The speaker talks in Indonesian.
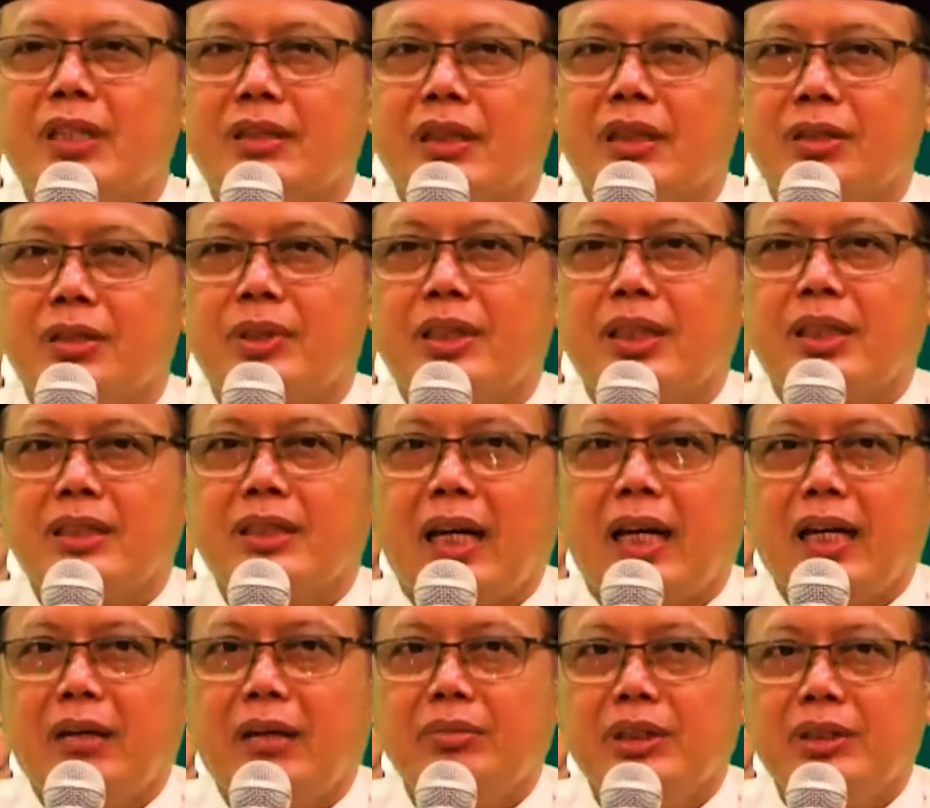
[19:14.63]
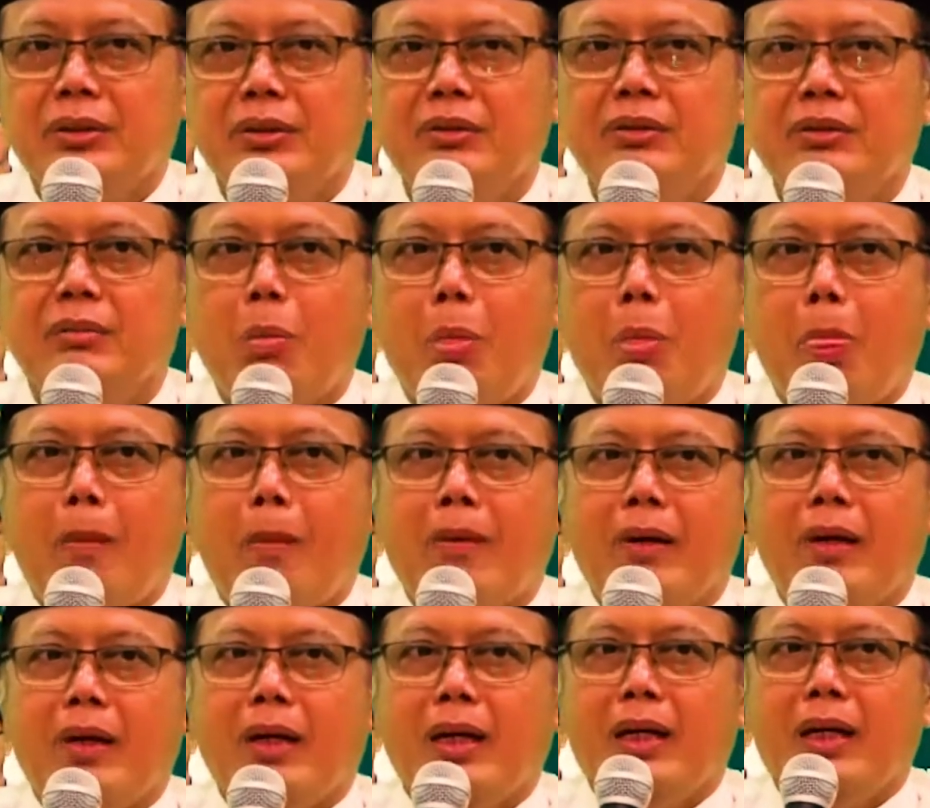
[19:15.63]
spesialis salap itu
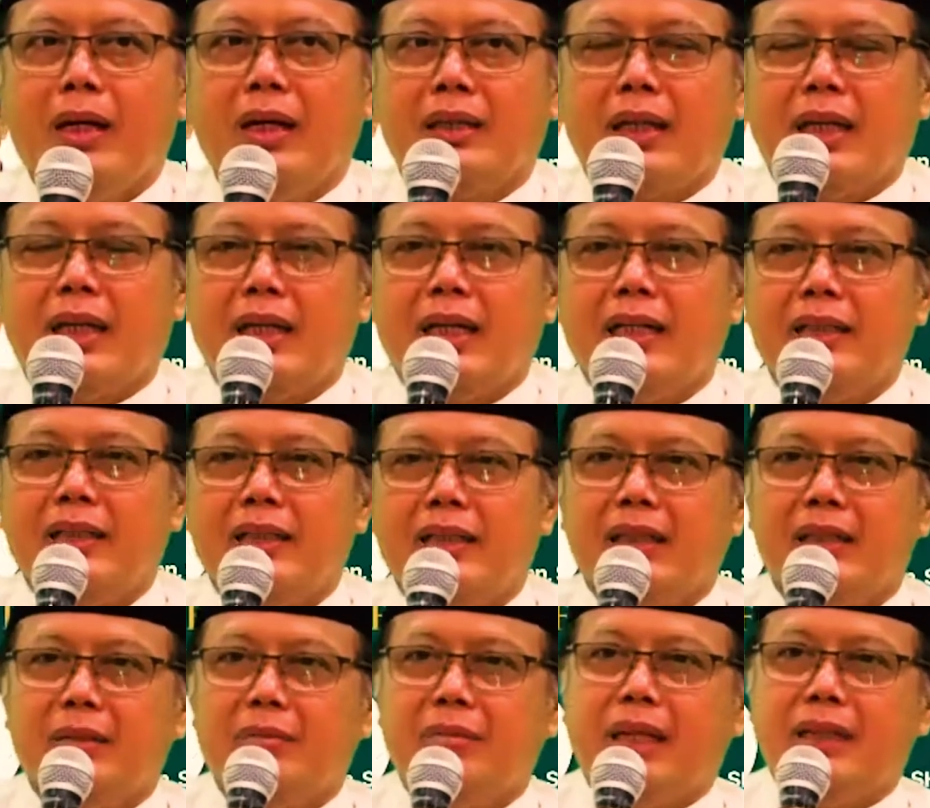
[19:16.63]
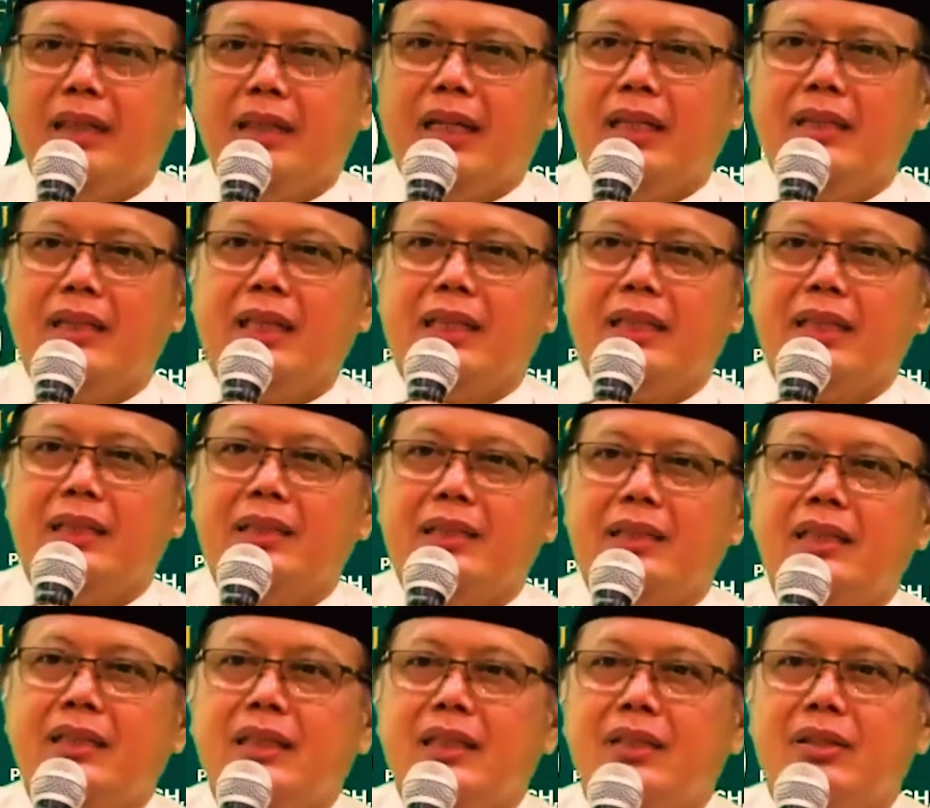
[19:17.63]
ah, ada teman yang sakit saya
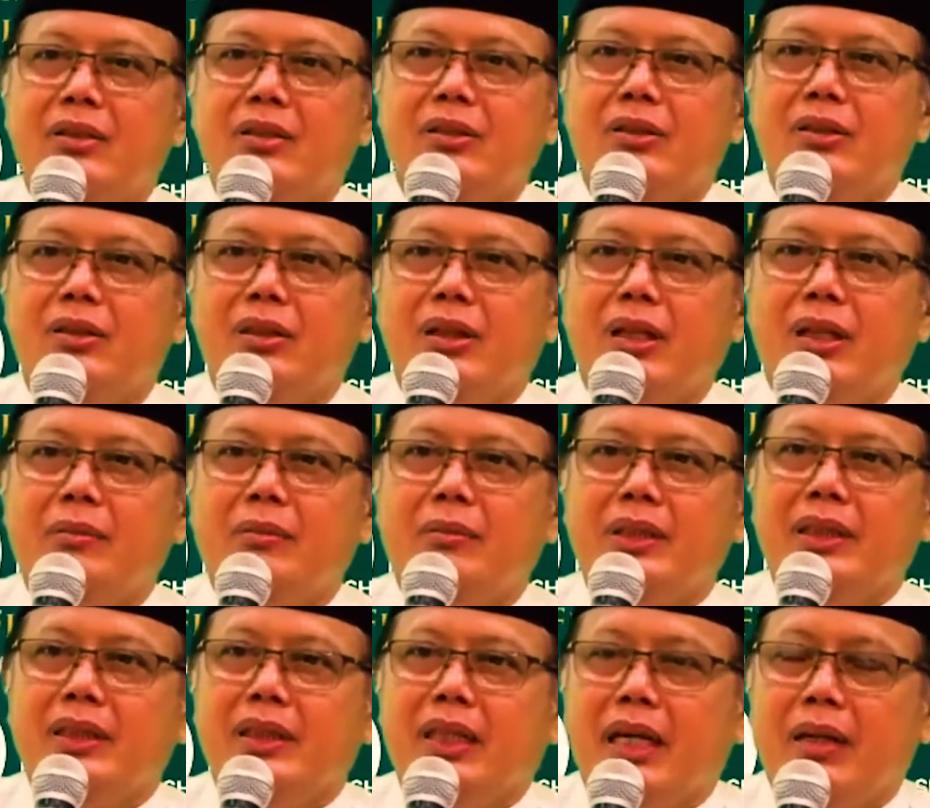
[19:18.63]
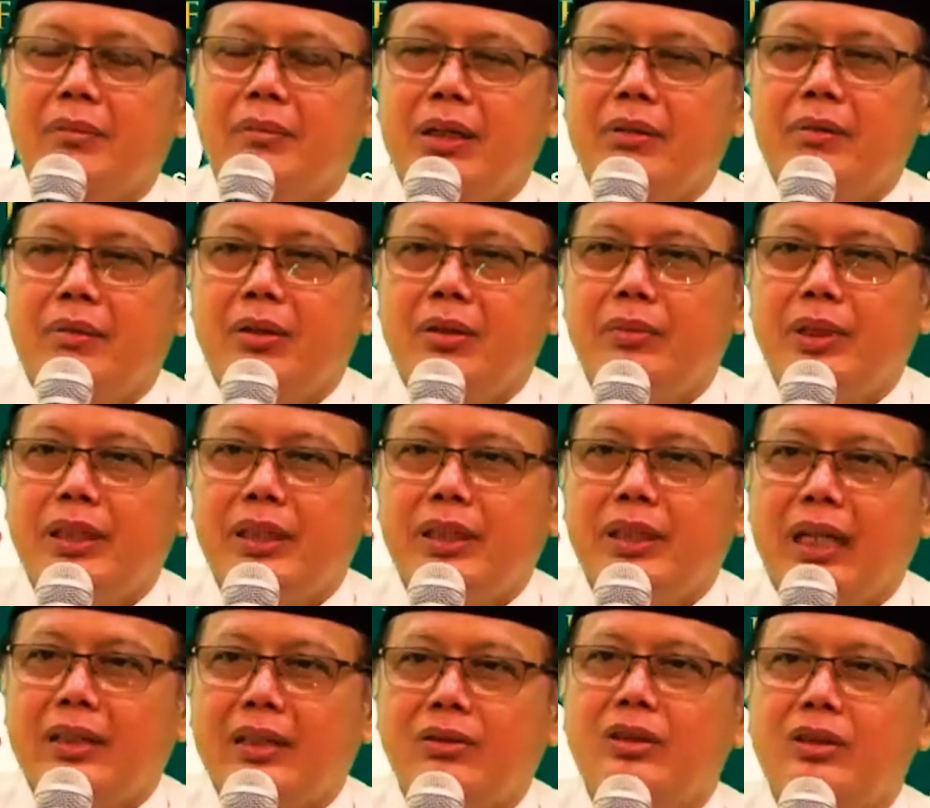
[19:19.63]
jenguk meninggal, apa mau
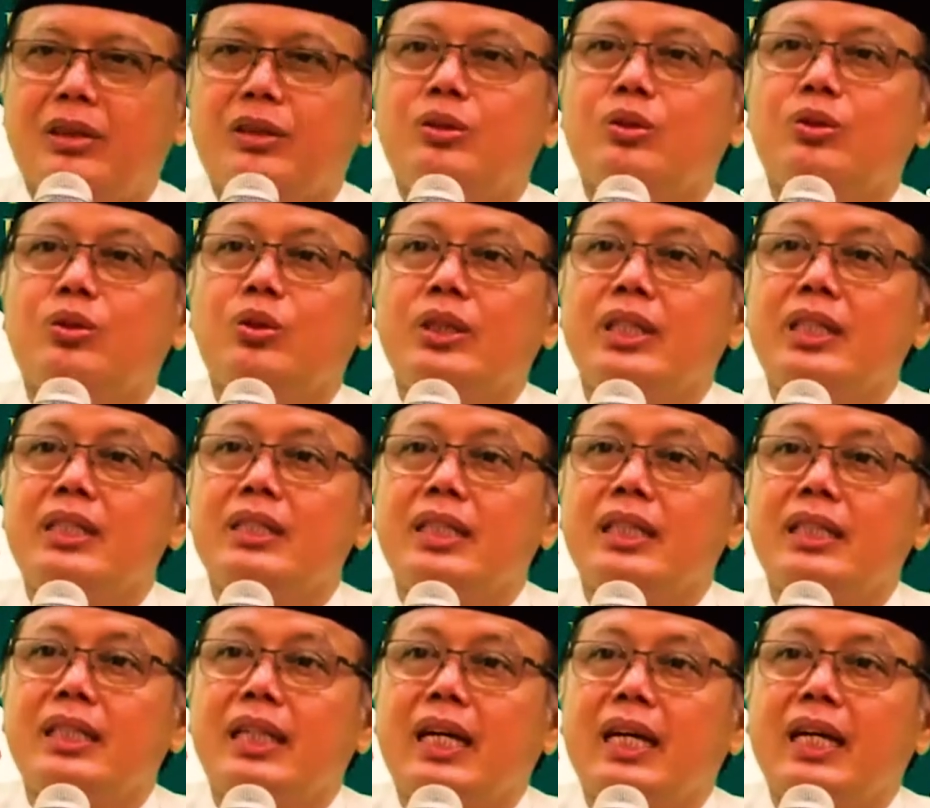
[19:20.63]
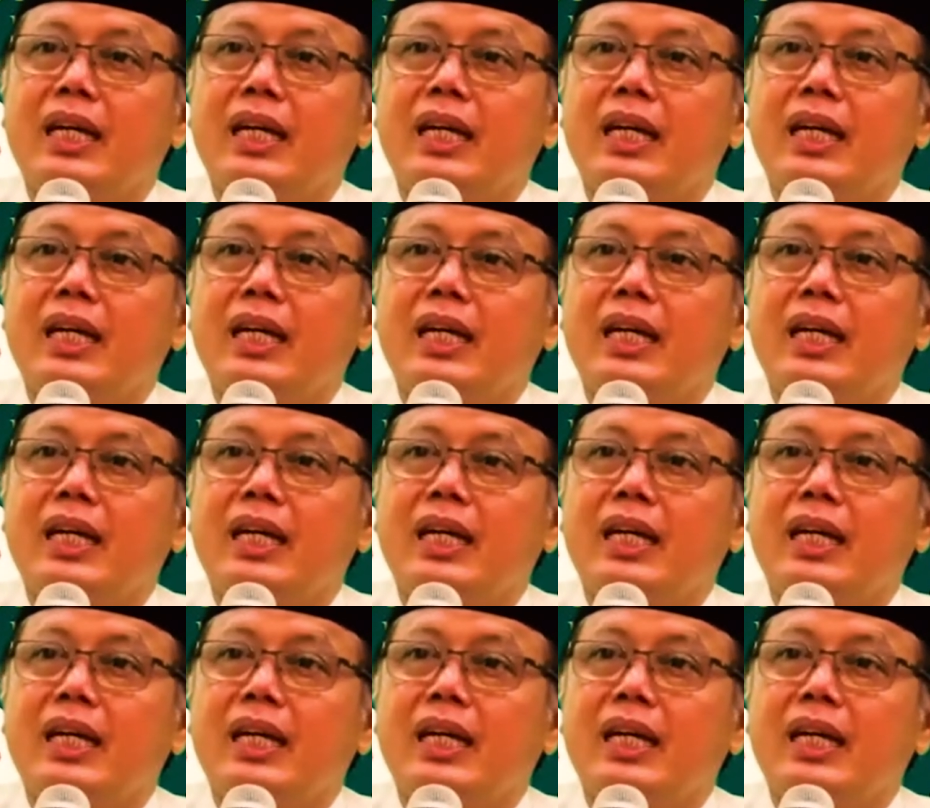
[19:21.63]
meninggal itu dituntun istrinya